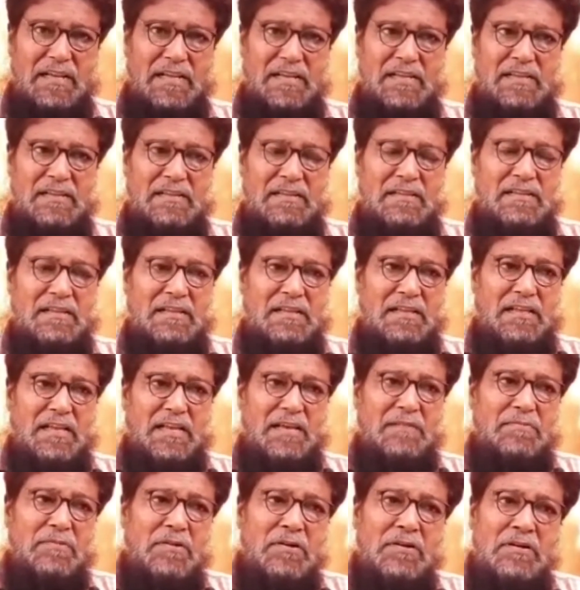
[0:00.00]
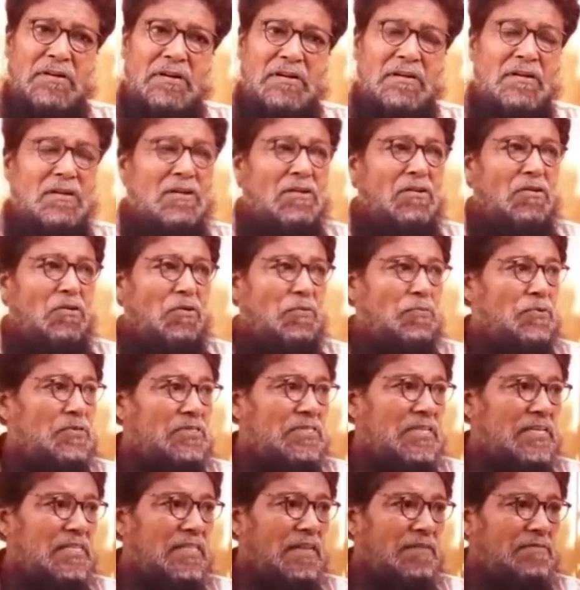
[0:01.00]
হ্যাঁ এবং
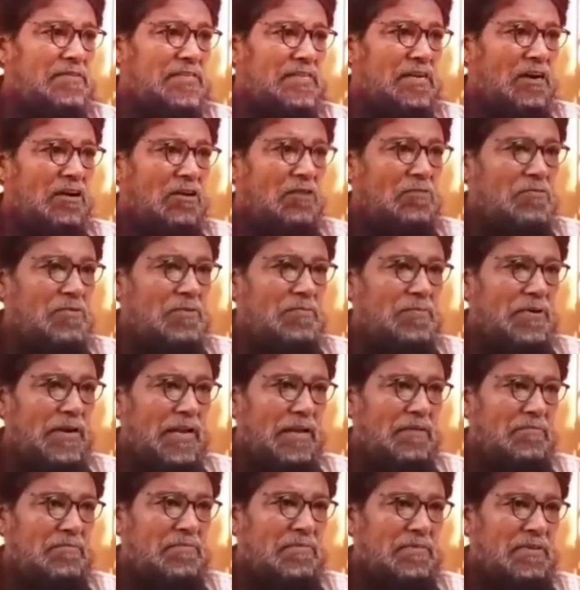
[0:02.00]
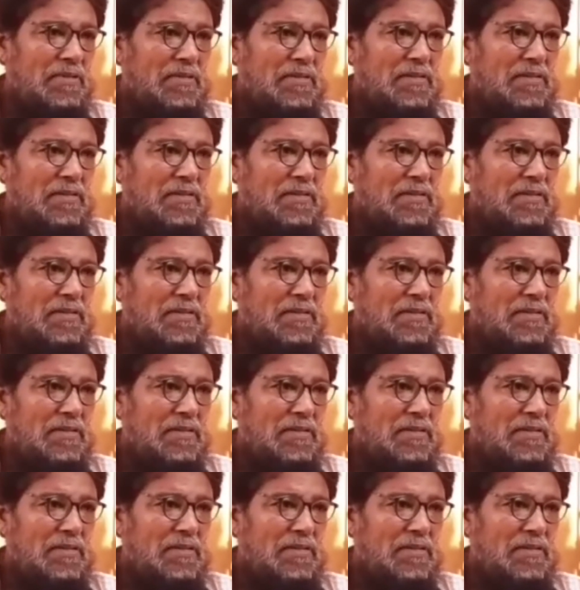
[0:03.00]
উপস্থিত আমি যা খবর পেলাম